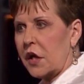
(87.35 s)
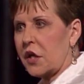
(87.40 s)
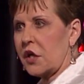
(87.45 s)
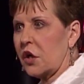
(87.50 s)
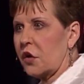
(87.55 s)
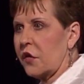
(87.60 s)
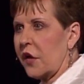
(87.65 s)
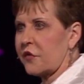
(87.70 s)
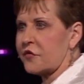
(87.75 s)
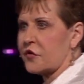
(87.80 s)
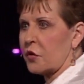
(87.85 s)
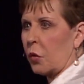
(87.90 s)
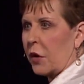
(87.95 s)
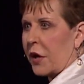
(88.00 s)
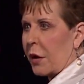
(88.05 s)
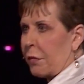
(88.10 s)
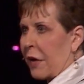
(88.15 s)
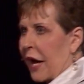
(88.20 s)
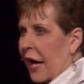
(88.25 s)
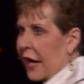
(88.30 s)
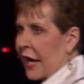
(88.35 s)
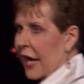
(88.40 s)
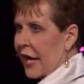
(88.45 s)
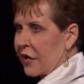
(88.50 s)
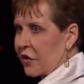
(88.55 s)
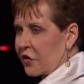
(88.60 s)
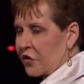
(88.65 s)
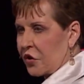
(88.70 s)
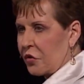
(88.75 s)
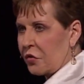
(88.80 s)
ఉంటుంది తెలుసా చెడు
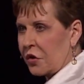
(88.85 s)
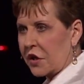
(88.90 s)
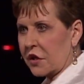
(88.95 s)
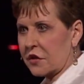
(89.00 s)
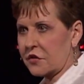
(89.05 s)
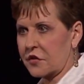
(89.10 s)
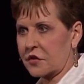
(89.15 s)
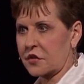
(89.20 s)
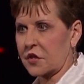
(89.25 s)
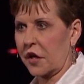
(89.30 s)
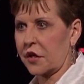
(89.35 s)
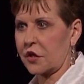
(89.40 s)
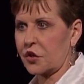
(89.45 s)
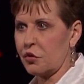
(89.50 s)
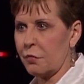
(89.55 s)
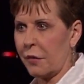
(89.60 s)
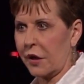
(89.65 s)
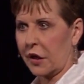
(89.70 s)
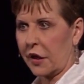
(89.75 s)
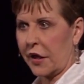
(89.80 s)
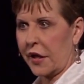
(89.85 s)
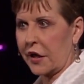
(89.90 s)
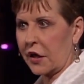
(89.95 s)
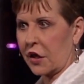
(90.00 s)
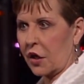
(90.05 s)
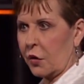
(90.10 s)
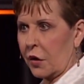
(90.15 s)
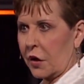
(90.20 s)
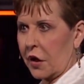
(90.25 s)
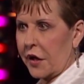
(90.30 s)
వైఖరి కూడా అలానే ఉంటుంది
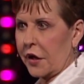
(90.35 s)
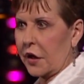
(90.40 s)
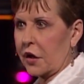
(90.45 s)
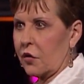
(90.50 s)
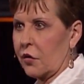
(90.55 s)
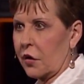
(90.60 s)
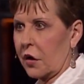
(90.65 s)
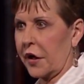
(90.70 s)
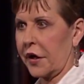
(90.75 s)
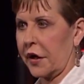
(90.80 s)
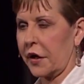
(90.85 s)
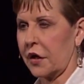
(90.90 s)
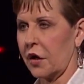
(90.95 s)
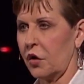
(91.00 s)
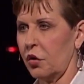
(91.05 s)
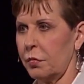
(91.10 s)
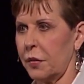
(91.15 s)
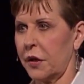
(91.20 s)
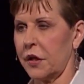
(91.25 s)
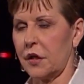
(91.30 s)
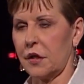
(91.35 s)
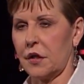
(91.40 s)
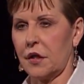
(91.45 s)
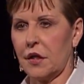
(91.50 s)
ఎలా అంటే వదిలేస్తారు